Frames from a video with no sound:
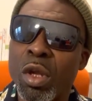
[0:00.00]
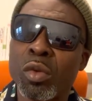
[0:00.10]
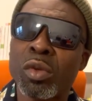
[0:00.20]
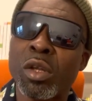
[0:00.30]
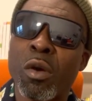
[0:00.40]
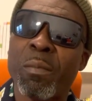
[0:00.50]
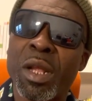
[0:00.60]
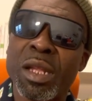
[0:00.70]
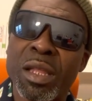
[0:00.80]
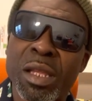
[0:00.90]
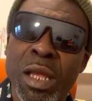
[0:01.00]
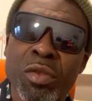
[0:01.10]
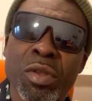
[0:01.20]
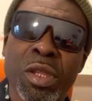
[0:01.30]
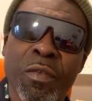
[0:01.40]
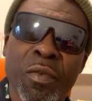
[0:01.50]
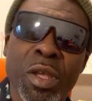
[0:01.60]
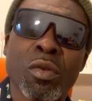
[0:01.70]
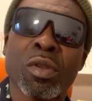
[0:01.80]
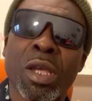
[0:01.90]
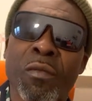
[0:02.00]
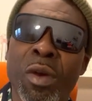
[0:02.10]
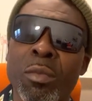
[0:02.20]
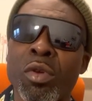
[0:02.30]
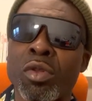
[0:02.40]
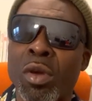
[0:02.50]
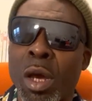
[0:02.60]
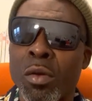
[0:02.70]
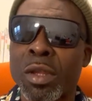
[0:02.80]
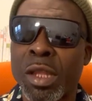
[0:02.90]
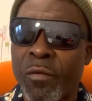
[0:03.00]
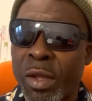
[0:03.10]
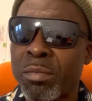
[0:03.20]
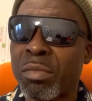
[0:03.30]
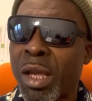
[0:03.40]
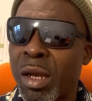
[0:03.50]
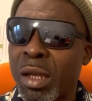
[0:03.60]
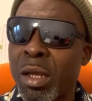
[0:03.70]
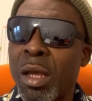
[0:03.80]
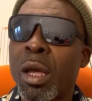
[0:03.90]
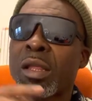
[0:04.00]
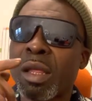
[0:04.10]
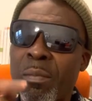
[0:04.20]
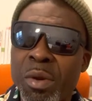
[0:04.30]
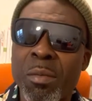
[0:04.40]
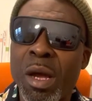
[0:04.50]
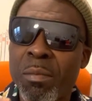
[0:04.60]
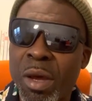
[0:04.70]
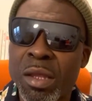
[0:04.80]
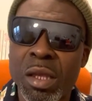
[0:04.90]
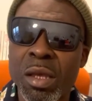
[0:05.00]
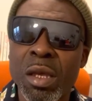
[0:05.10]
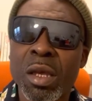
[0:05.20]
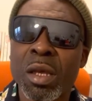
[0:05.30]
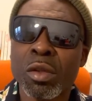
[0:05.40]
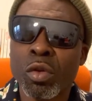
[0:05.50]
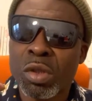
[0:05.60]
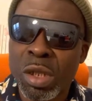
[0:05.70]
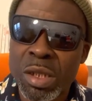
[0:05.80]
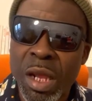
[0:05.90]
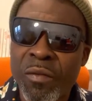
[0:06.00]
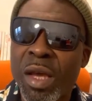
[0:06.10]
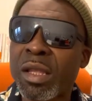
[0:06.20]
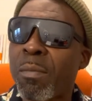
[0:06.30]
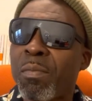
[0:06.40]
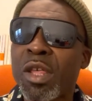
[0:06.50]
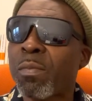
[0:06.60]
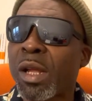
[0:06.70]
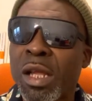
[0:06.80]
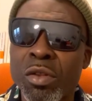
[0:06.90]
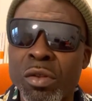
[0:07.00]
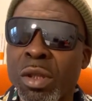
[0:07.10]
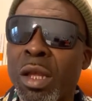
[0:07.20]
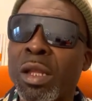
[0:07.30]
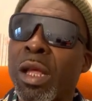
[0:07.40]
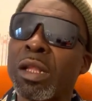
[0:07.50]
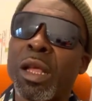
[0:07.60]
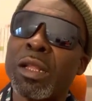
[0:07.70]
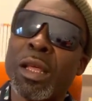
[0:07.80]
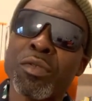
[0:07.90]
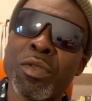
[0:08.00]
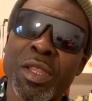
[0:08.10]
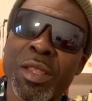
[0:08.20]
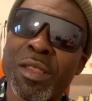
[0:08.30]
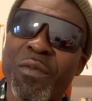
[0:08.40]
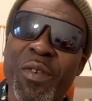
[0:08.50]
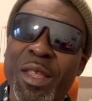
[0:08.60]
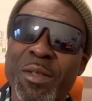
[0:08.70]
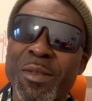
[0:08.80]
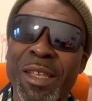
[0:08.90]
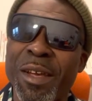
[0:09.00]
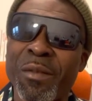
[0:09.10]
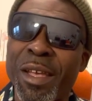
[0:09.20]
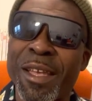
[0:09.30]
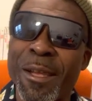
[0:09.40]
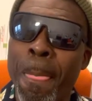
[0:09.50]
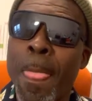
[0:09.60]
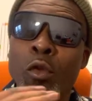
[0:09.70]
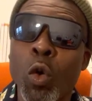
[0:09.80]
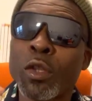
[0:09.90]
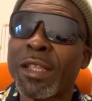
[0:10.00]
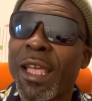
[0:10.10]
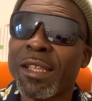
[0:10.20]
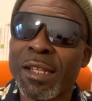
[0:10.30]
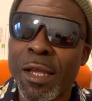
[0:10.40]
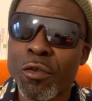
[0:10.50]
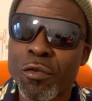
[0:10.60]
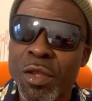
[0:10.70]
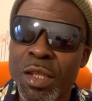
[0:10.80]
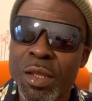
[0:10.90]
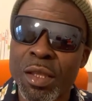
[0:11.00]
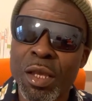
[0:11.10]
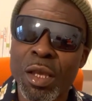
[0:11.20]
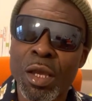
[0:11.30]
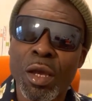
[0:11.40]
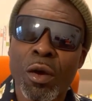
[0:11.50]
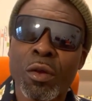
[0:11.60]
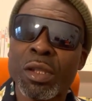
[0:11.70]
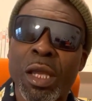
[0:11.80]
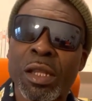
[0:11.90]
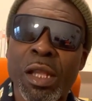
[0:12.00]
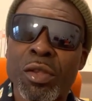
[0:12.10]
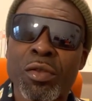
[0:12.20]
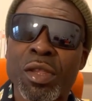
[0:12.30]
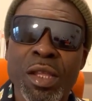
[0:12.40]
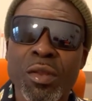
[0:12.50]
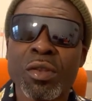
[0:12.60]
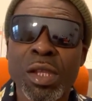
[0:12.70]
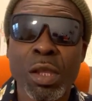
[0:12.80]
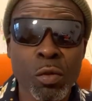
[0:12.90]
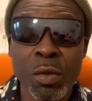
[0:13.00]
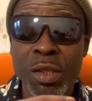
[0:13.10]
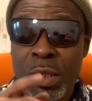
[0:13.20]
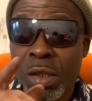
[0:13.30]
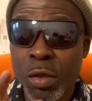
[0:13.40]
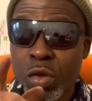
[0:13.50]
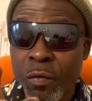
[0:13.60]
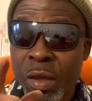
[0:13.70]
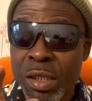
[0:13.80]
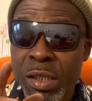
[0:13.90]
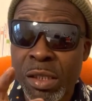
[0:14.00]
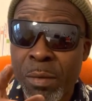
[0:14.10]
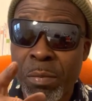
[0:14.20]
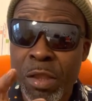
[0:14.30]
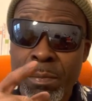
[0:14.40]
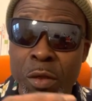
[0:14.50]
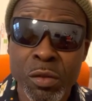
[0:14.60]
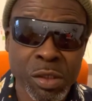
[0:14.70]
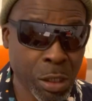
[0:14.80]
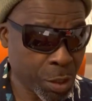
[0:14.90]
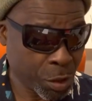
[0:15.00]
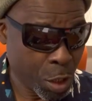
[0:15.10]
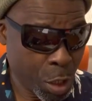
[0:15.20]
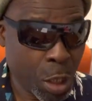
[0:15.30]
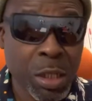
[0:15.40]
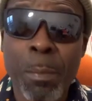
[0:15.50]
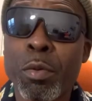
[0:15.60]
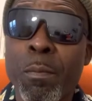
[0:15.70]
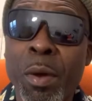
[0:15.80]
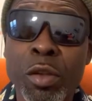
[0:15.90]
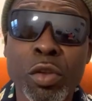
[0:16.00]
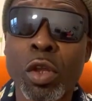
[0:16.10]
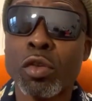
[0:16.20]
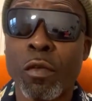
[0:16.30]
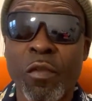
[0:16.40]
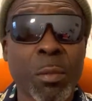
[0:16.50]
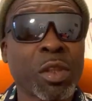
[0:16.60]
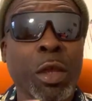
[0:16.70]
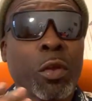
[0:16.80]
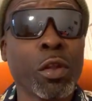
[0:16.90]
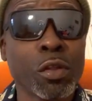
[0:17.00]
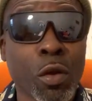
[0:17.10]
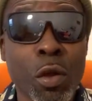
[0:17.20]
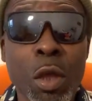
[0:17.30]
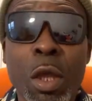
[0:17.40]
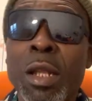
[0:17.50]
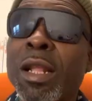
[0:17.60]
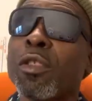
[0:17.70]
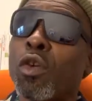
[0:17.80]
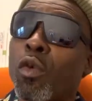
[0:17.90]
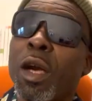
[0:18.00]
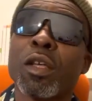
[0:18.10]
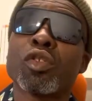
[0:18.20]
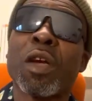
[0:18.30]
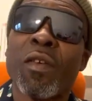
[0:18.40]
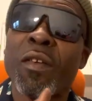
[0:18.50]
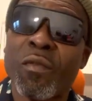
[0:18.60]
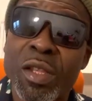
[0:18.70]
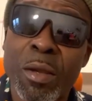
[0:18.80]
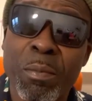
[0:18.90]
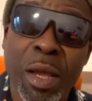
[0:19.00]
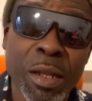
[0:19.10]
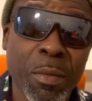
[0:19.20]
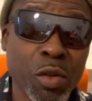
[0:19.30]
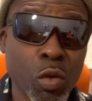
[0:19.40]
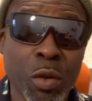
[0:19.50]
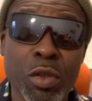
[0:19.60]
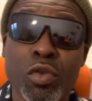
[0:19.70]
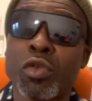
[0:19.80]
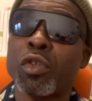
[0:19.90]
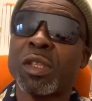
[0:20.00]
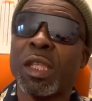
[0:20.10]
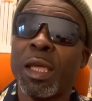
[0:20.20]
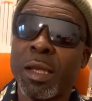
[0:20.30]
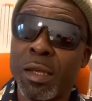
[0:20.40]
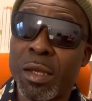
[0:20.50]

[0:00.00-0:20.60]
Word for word: Nous n'allons pas laisser la justice faire son travail, Monsieur Raoul Stéphane Bial, simplement parce que notre travail n'empêche pas la, la, la, justice de faire son travail. Hein. Nous, on aide la justice, on aide la justice. On dit chez nous que si ce que tu vas dire ne dépasse pas le silence, la plupart du temps, tu fermes ta gueule. Donc là, je crois que tu avais envie de parler, mais tu aurais dû te taire.